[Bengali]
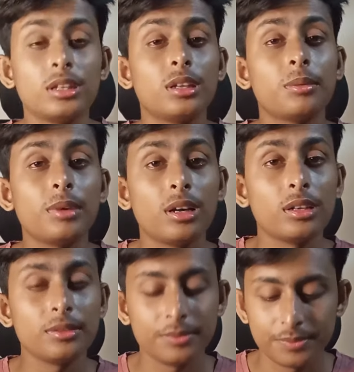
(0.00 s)

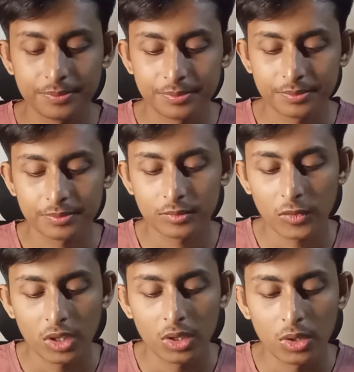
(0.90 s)
নির্মাণ
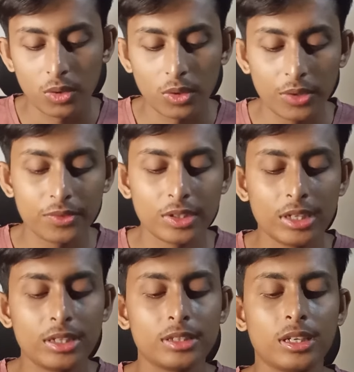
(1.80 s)

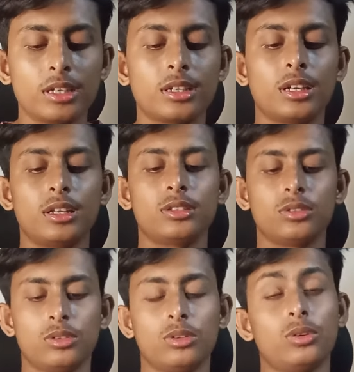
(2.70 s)
ওয়েবসাইট ডিজাইনকারীর
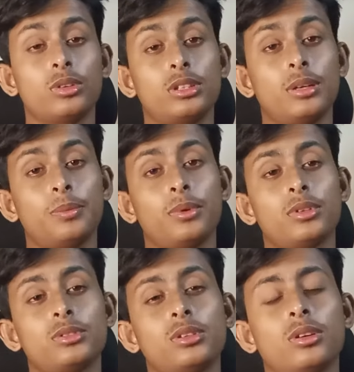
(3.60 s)
জন্য অর্থের
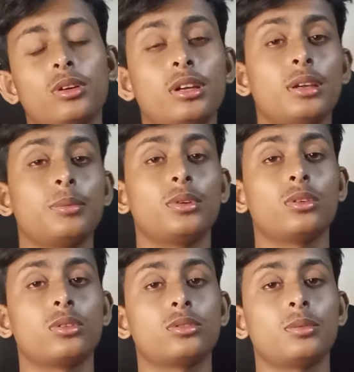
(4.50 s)
প্রয়োজন হয় এবং
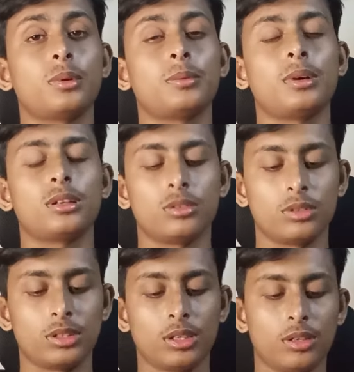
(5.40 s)
অর্থ ব্যবহার
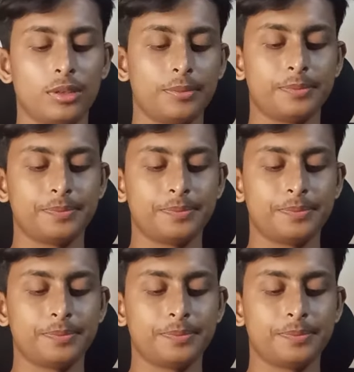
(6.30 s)
করতে হয়